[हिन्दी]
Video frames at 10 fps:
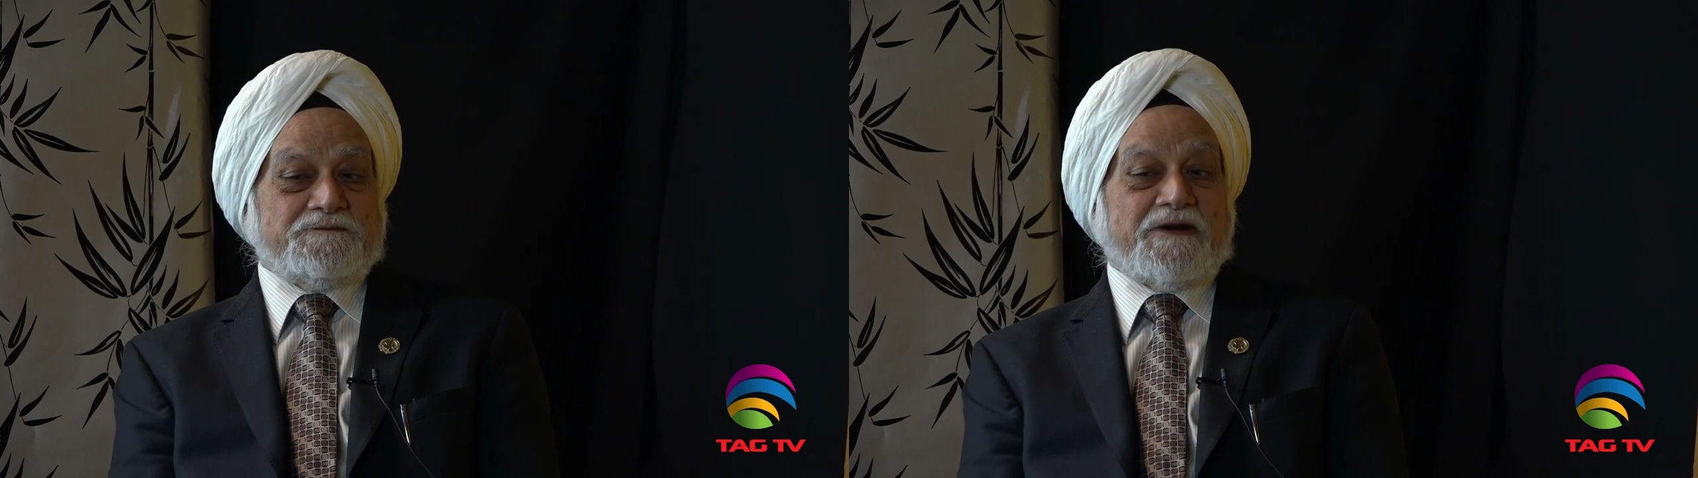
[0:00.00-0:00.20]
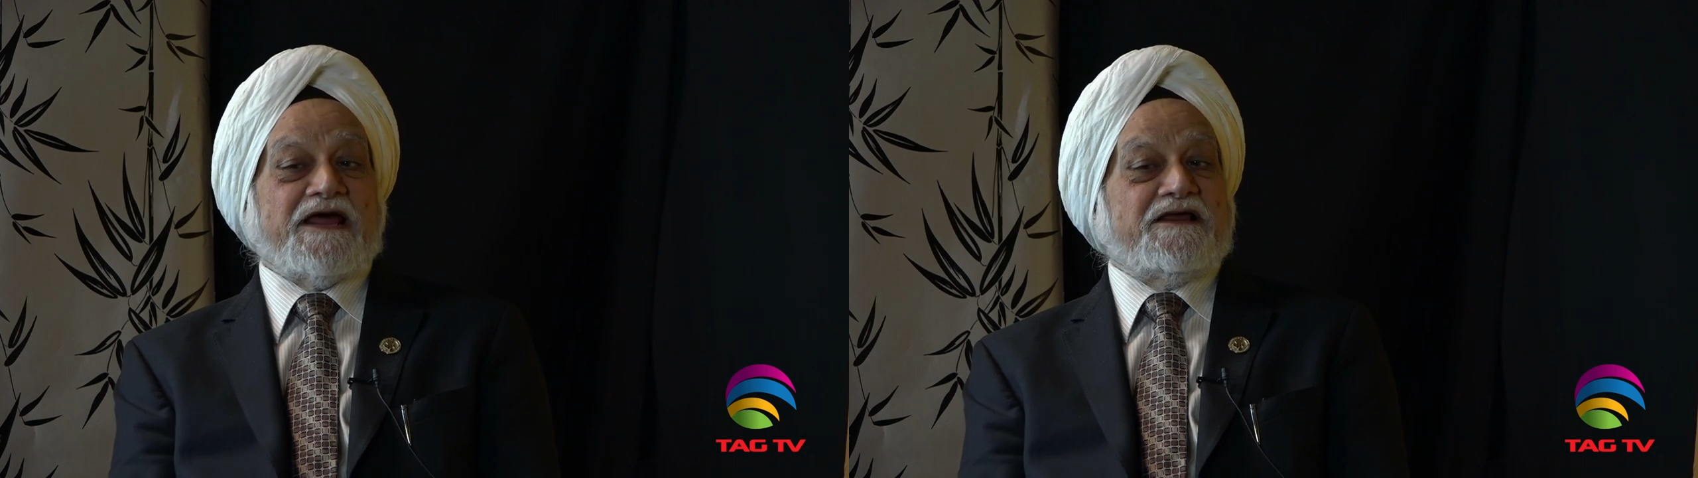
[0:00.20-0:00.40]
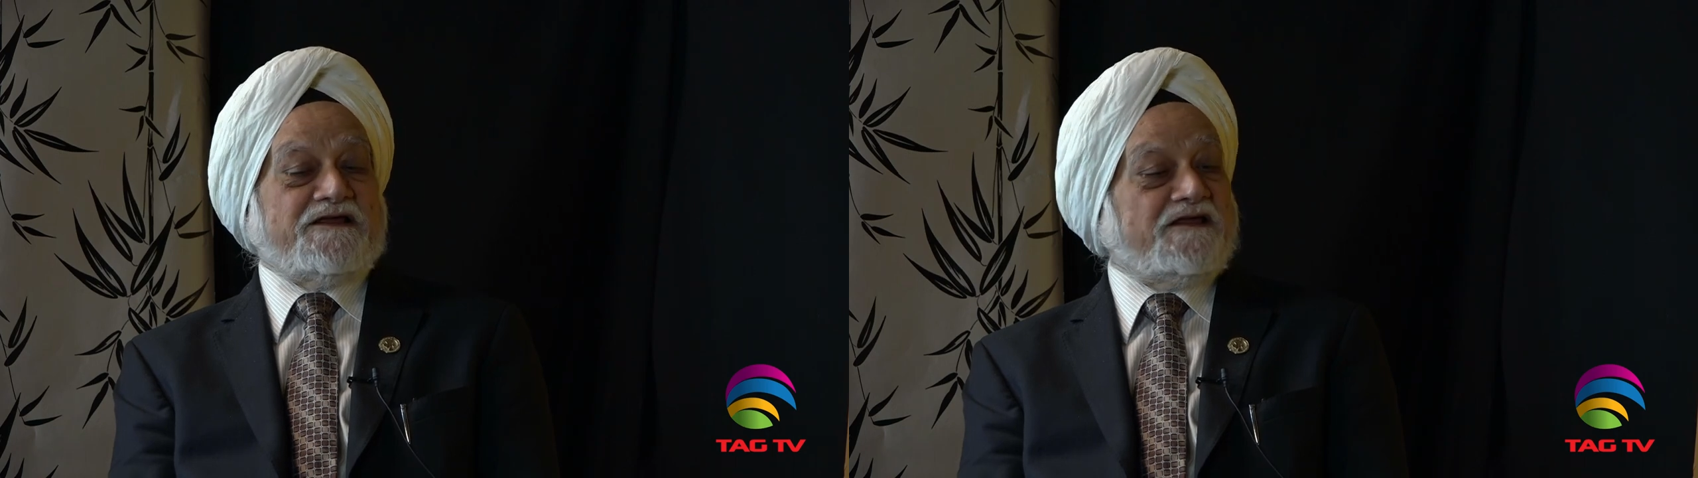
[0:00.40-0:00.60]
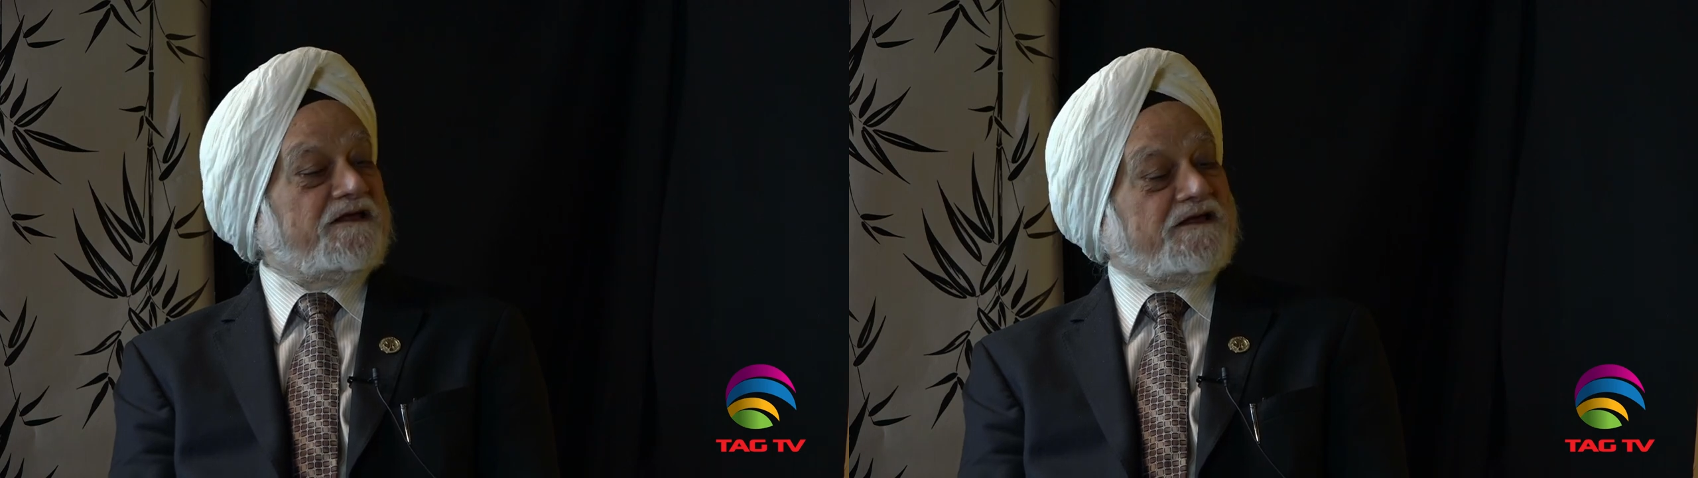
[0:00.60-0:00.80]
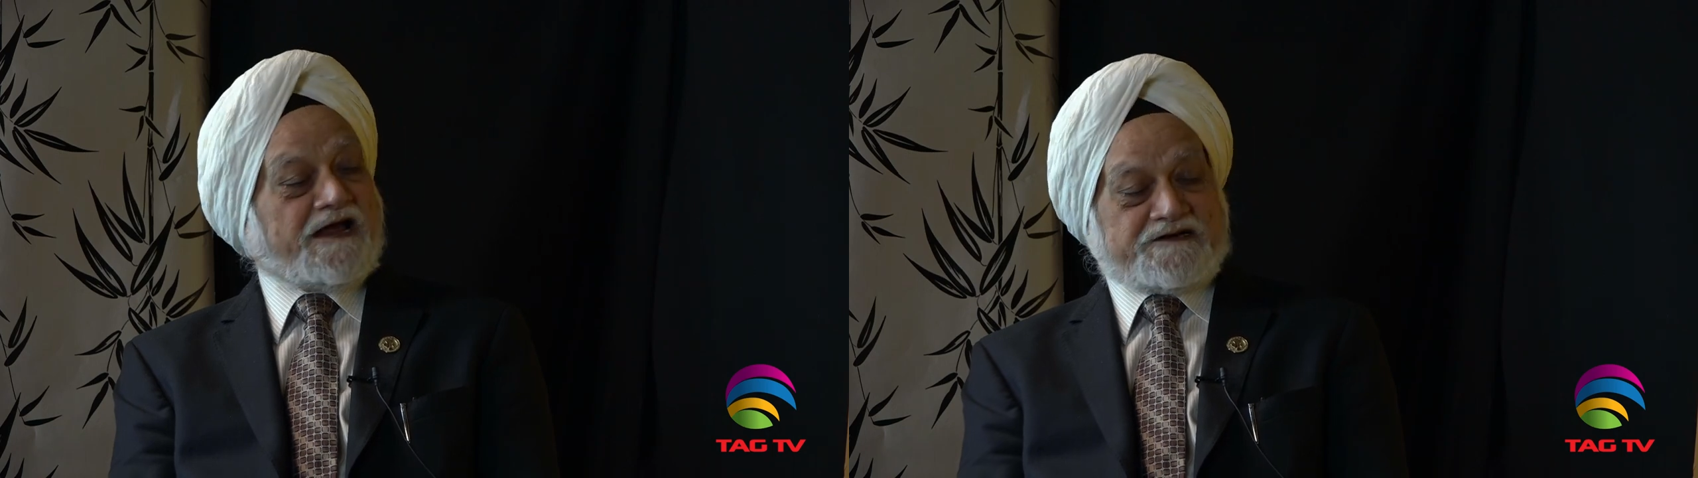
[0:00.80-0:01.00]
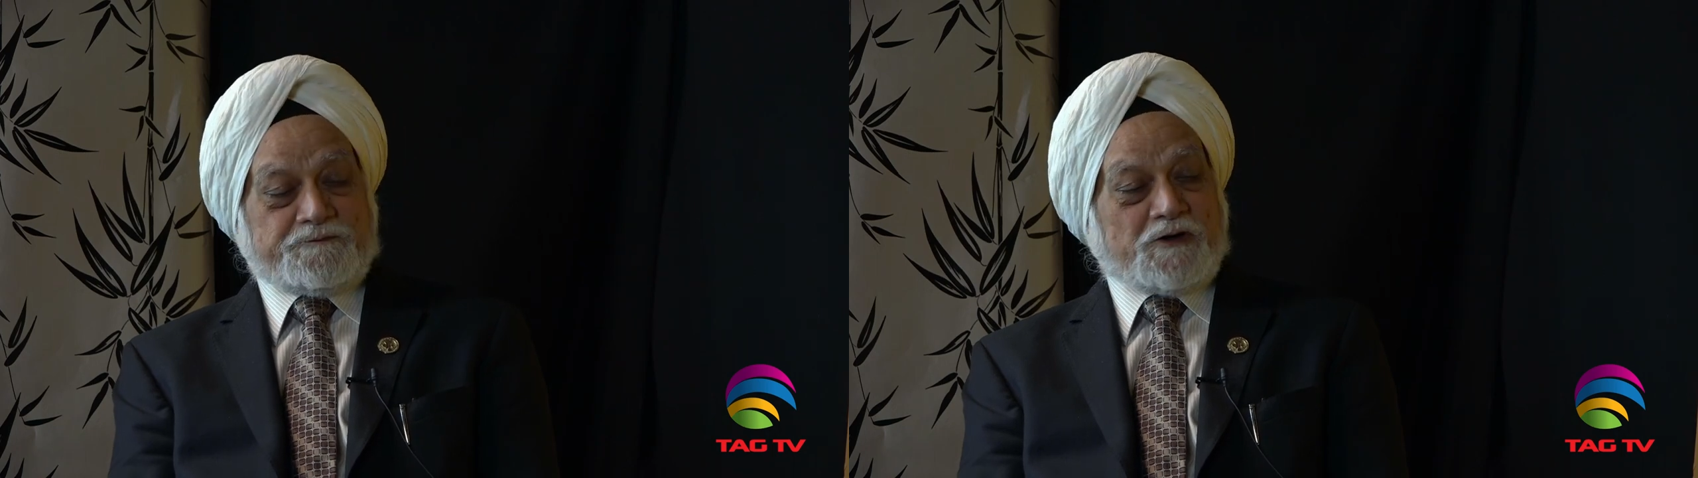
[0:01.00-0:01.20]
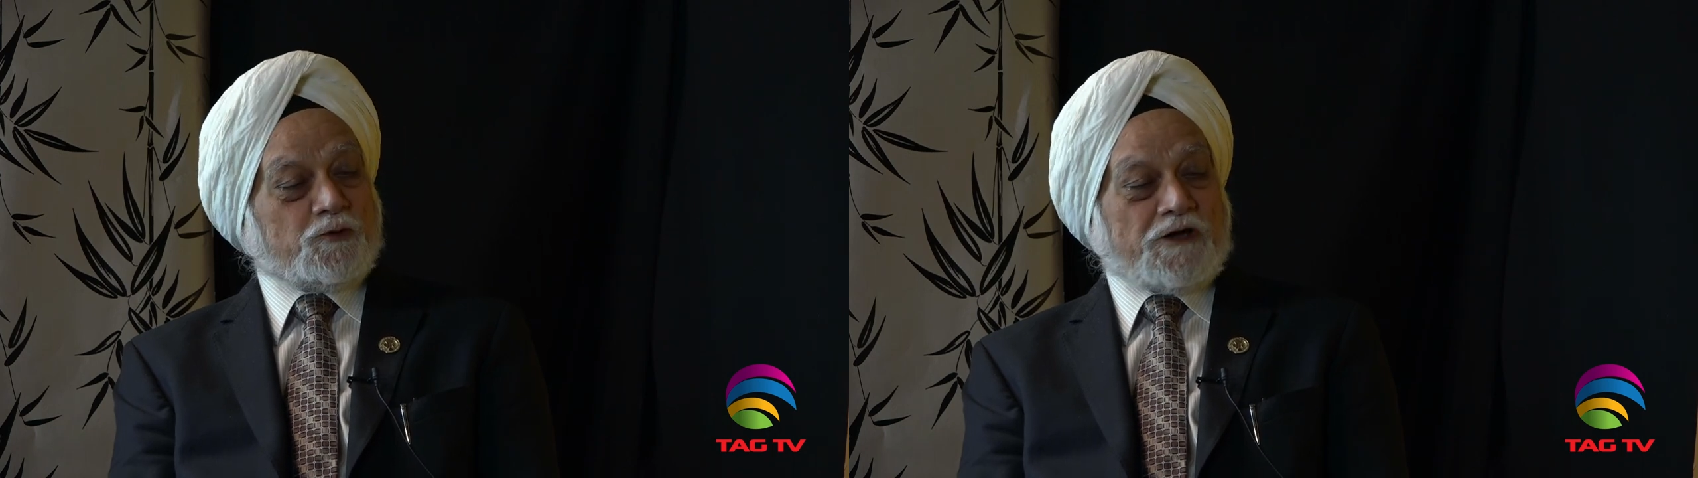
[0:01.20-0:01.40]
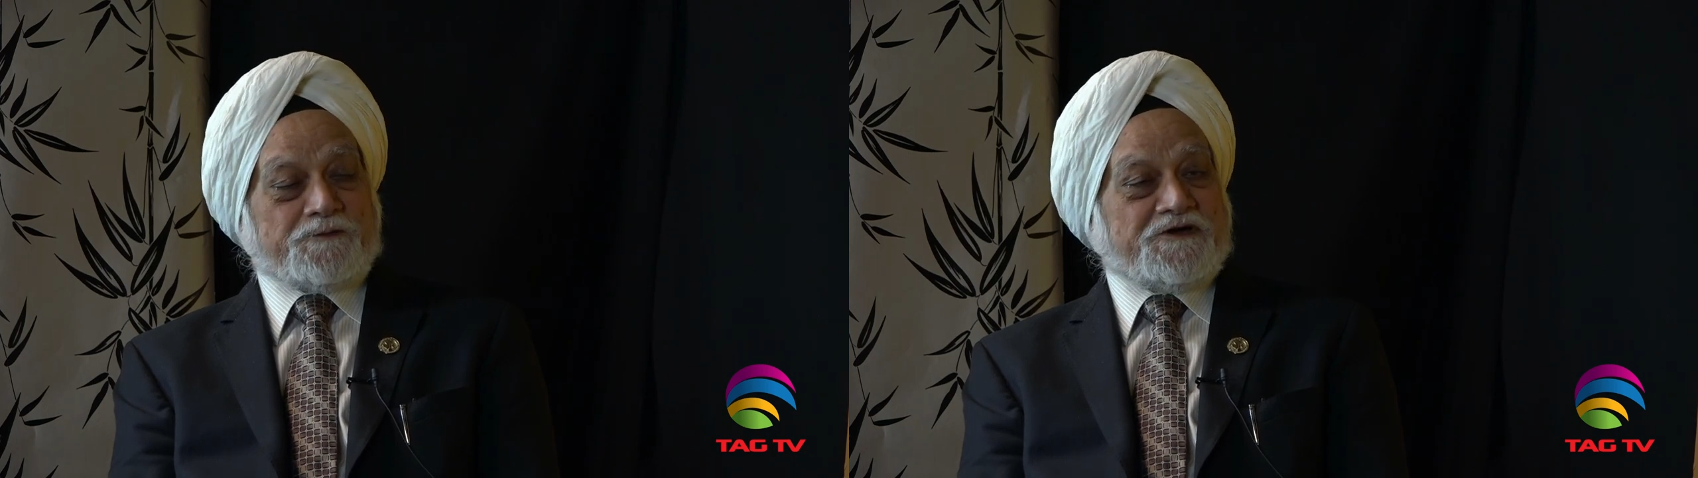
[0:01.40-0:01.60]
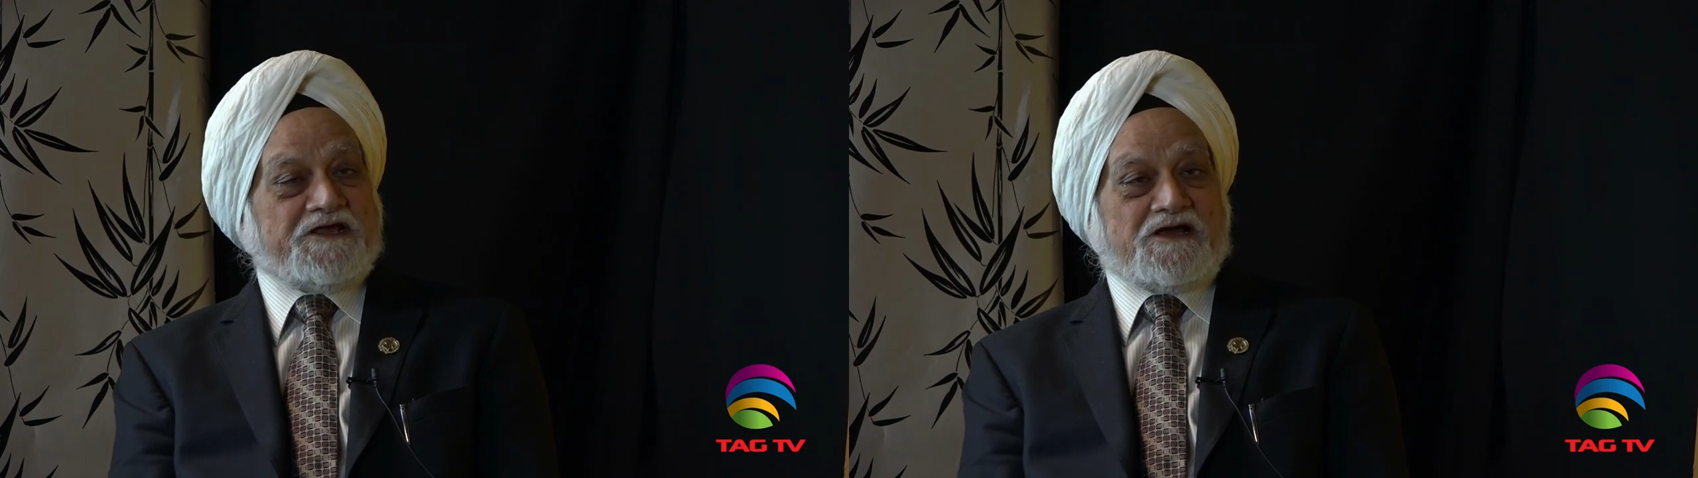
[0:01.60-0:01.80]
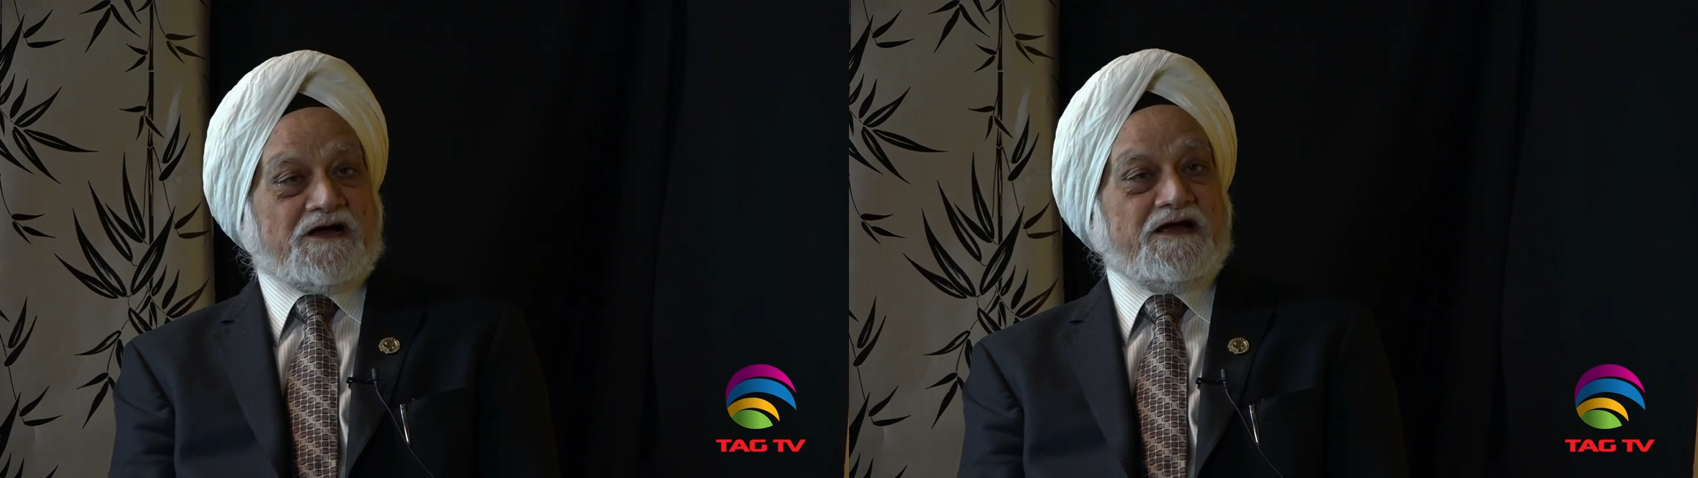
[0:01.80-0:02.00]
बड़ा एक, बिल्कुल अब
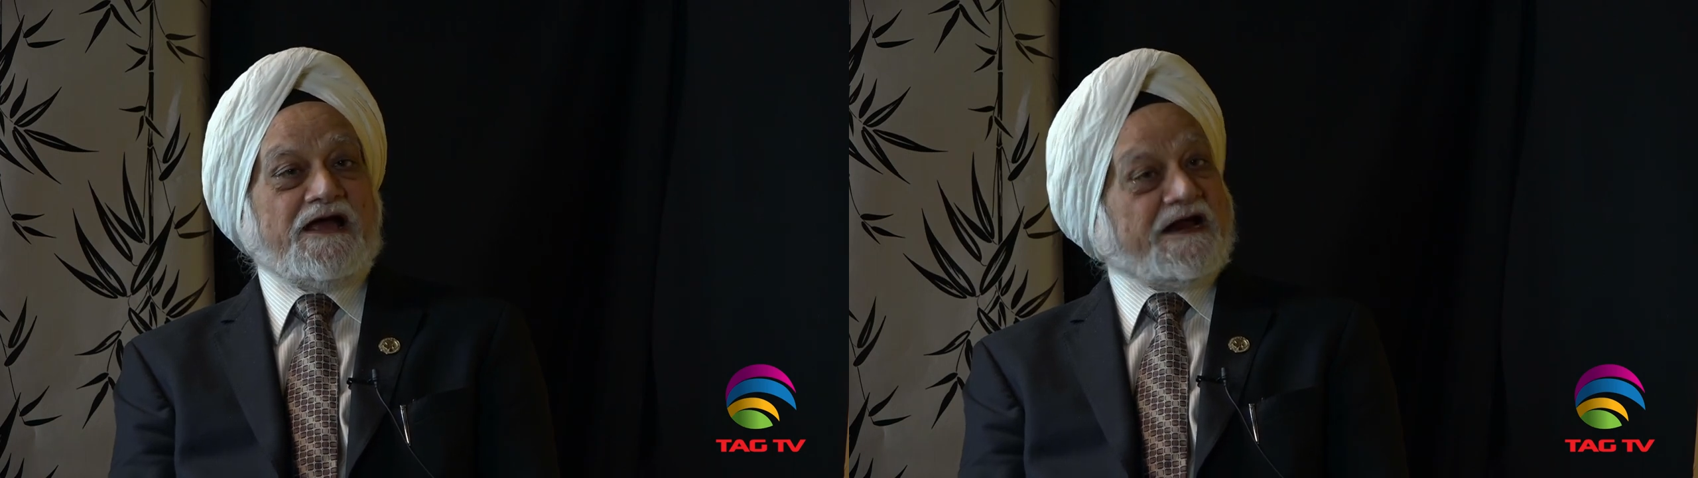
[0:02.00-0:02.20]
ठीक कहा